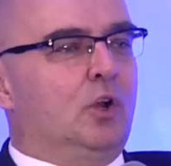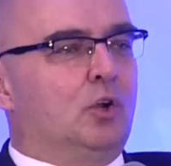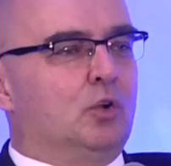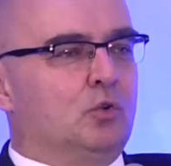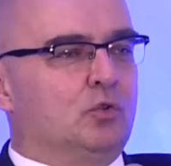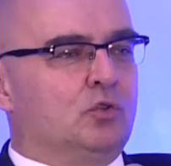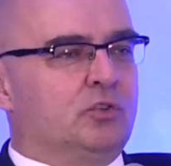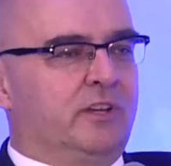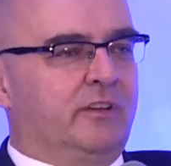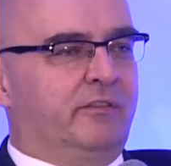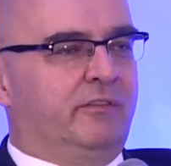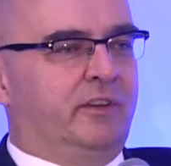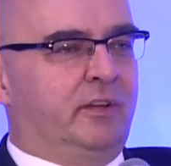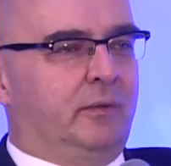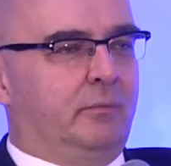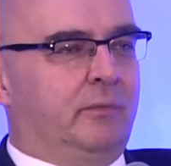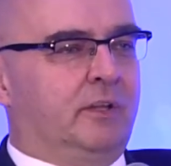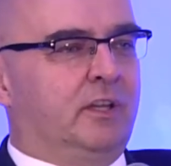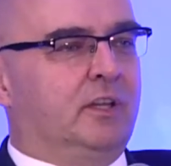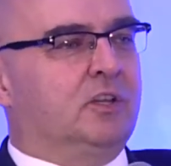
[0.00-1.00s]
różne
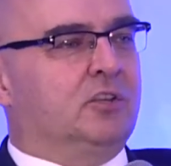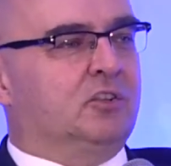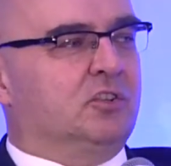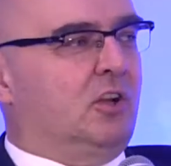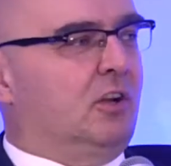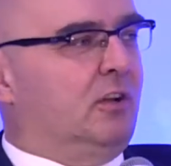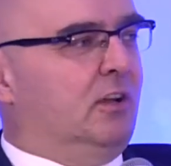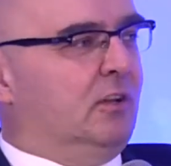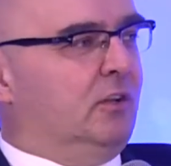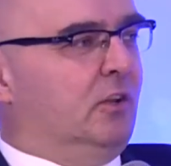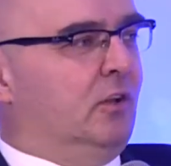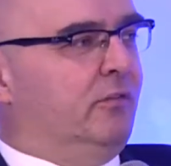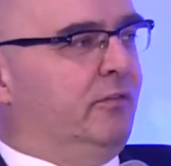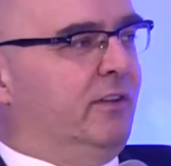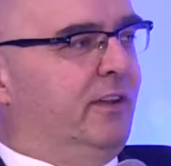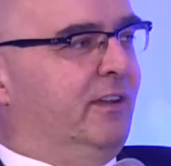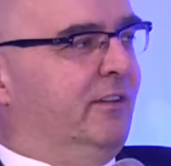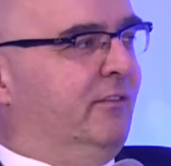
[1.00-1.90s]
firmy szkoleniowe,